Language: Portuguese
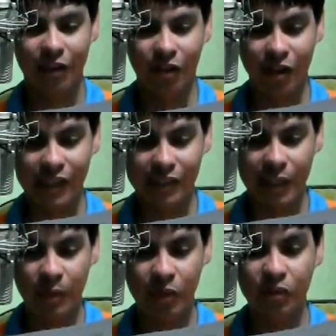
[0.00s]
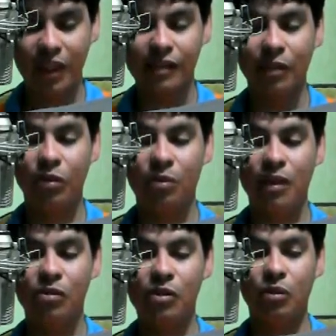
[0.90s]
ocorre sempre no terceiro
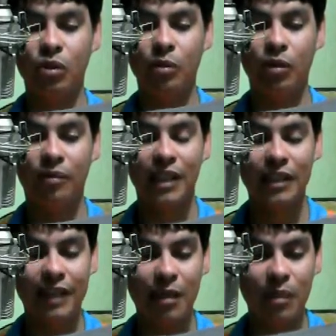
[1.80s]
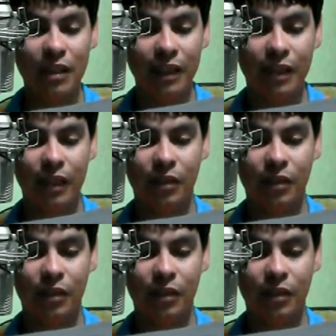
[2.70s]
domingo de outubro e termina